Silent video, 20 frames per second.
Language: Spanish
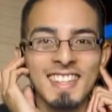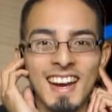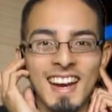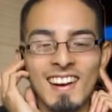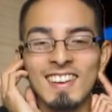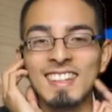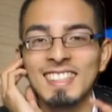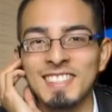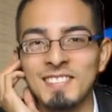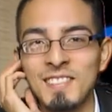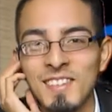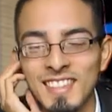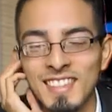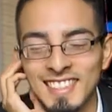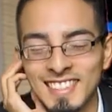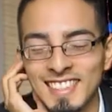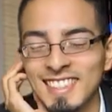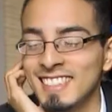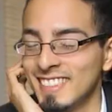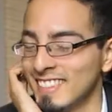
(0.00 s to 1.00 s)
¿Ahora sí me ven?
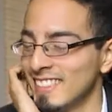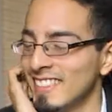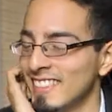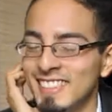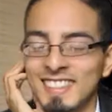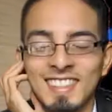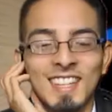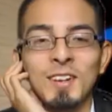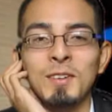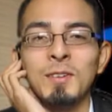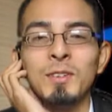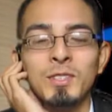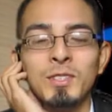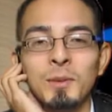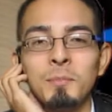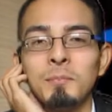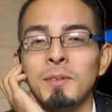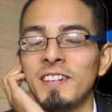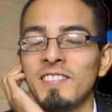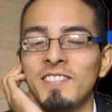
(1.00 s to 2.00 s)
Sí, sí, te
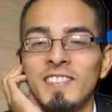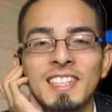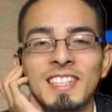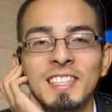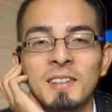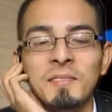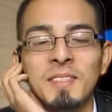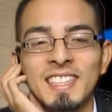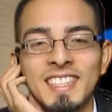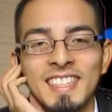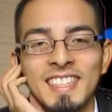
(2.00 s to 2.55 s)
escucho perfectamente.